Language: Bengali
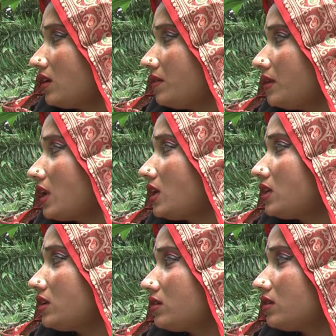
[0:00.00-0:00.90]
ক্যামেরায়
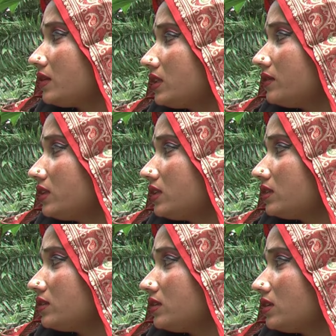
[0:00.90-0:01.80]
ঠিক করবাতি
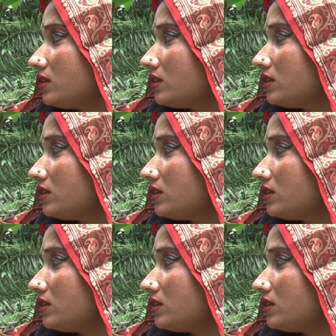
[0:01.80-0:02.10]
পাইতেছ না